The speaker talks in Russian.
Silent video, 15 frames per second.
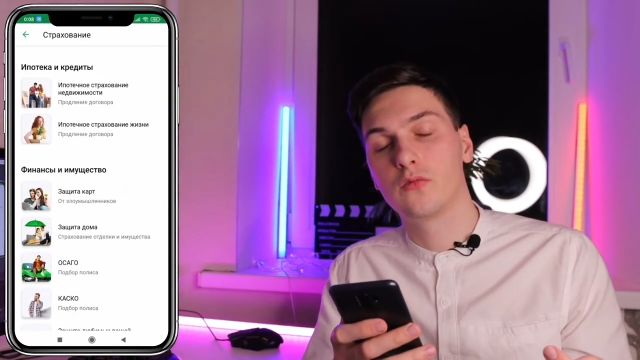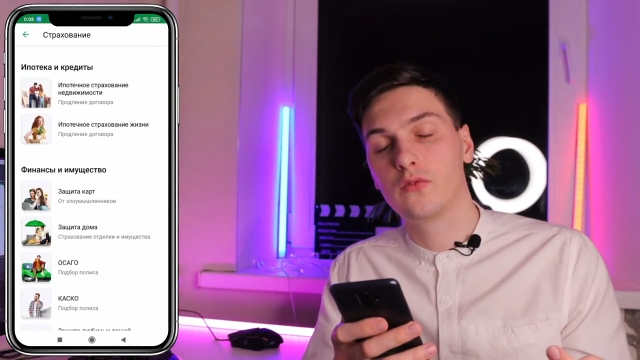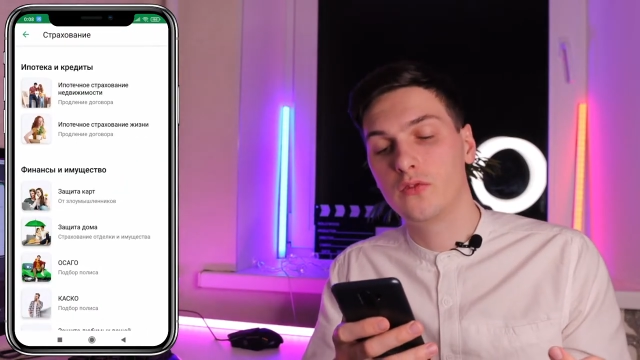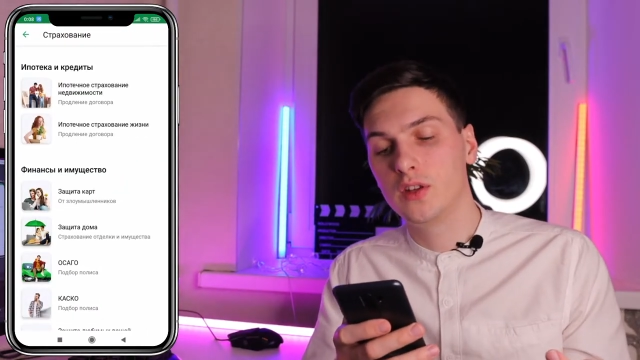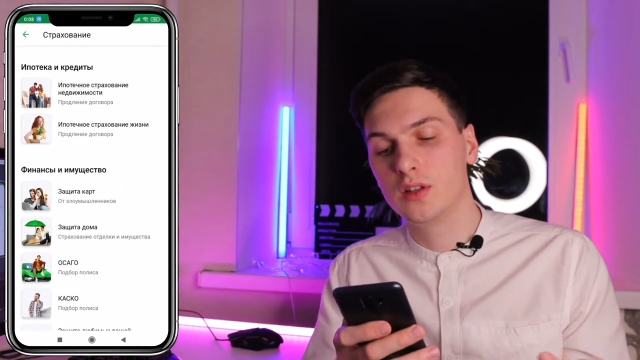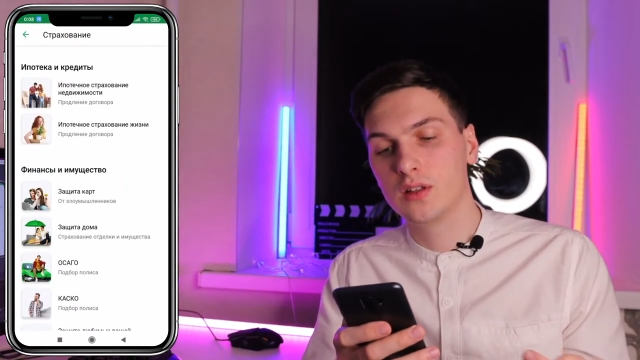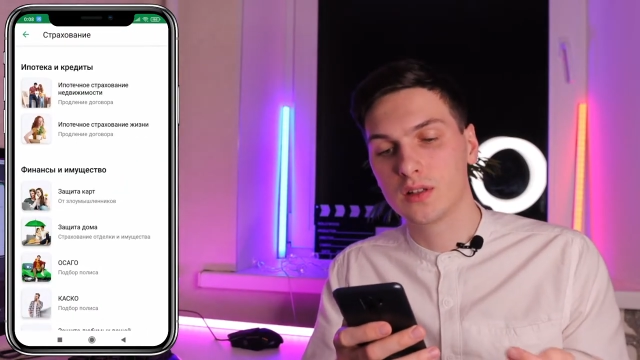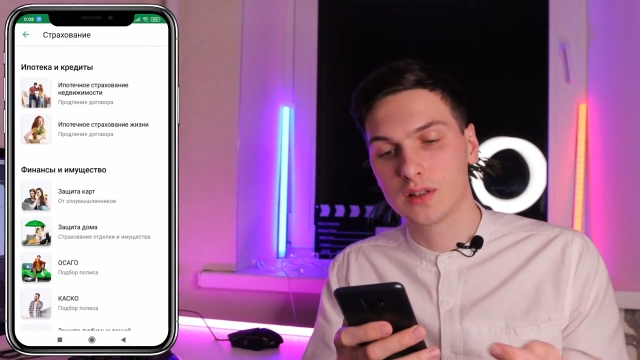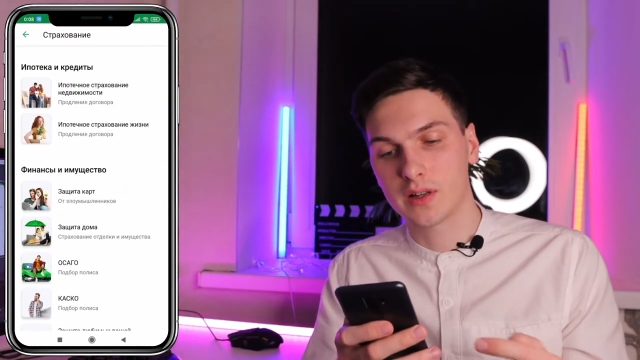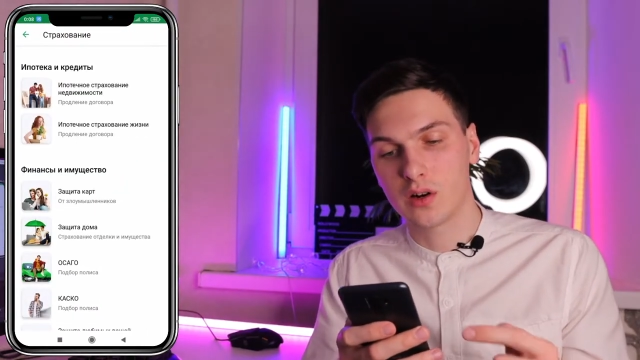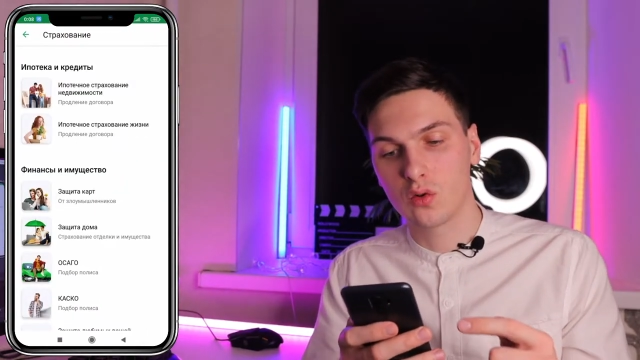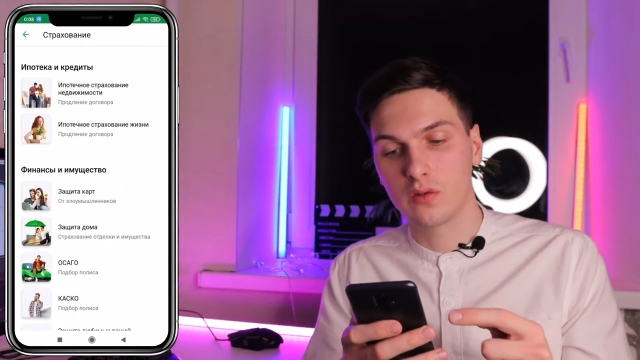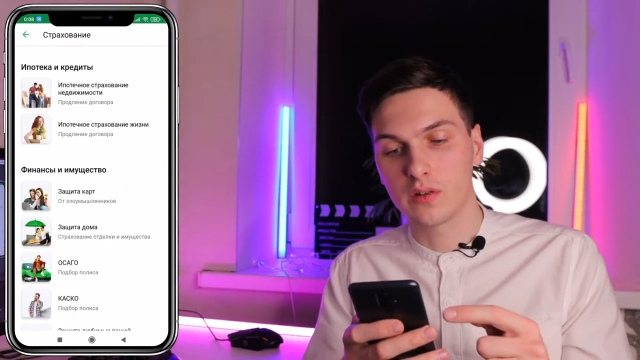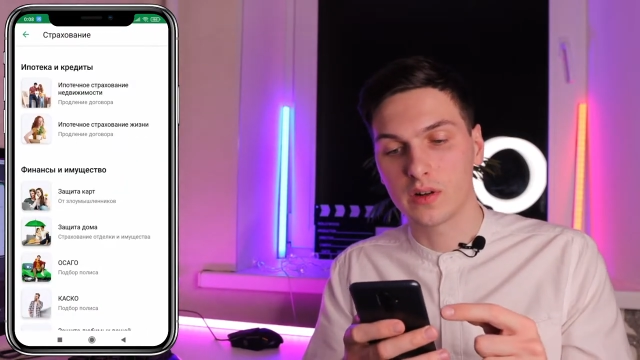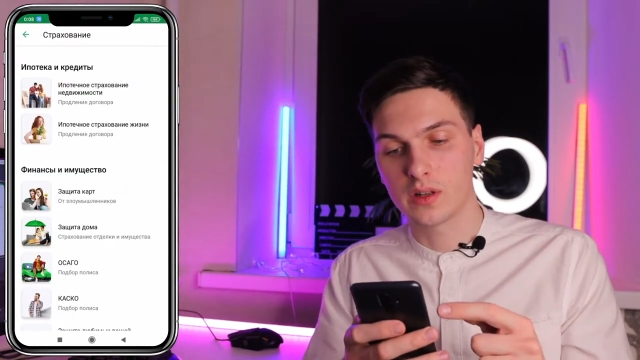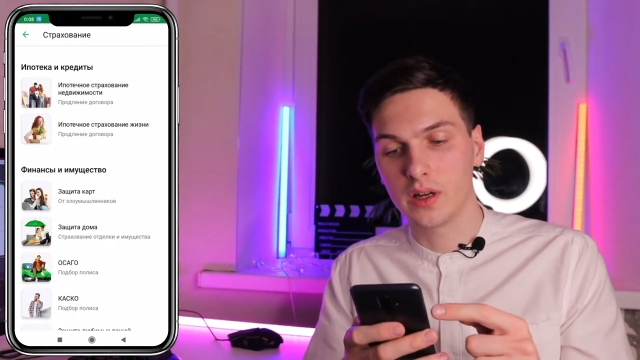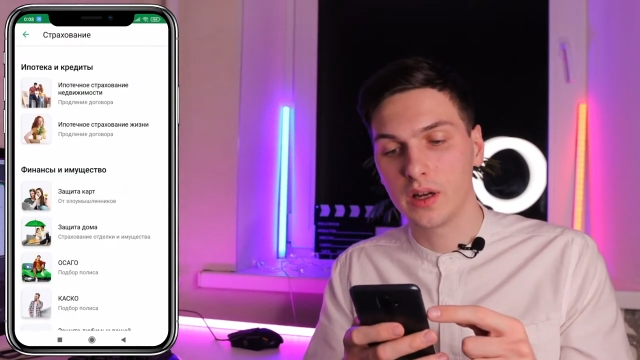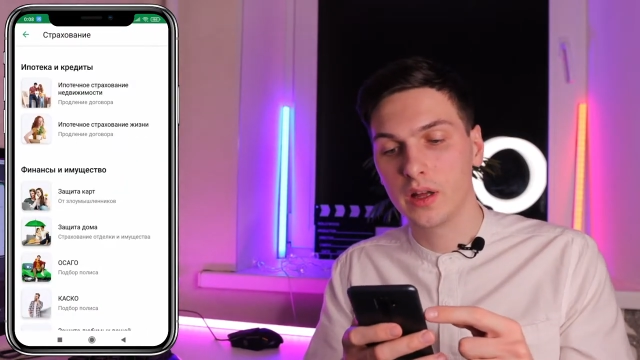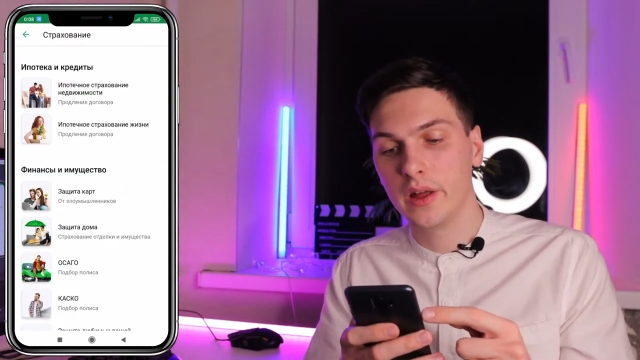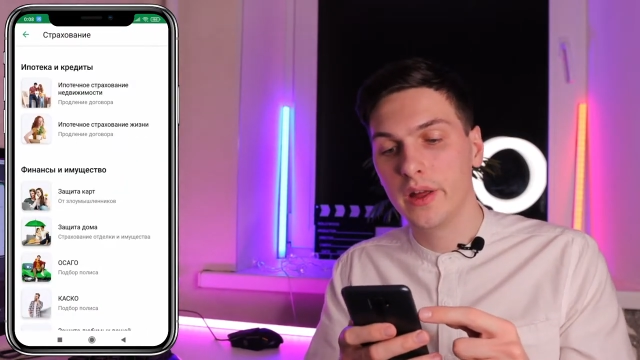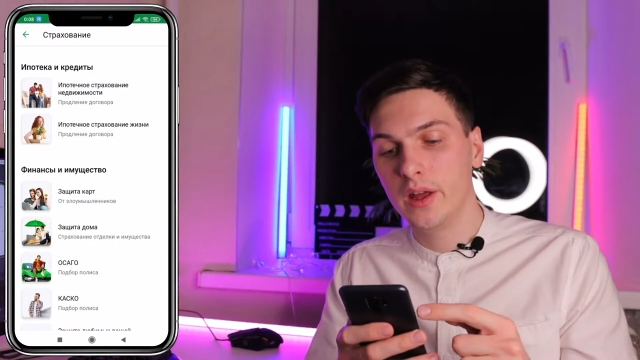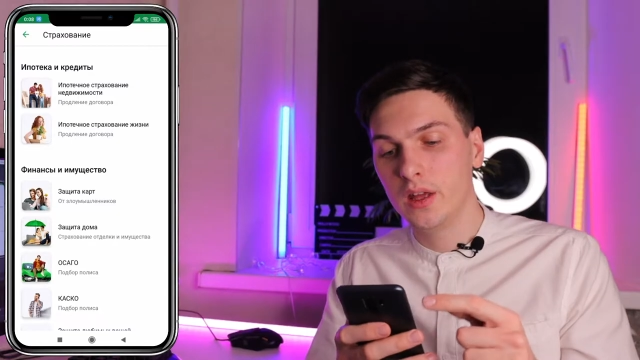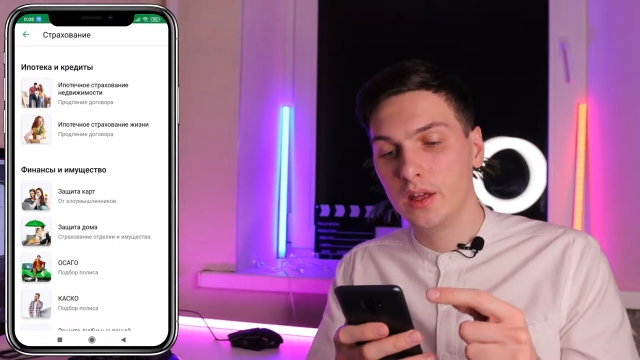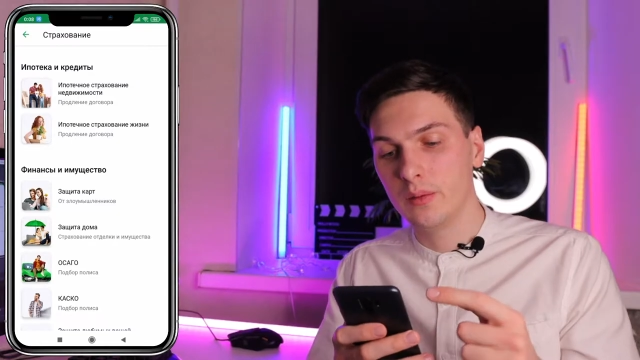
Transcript: виды страховок, да,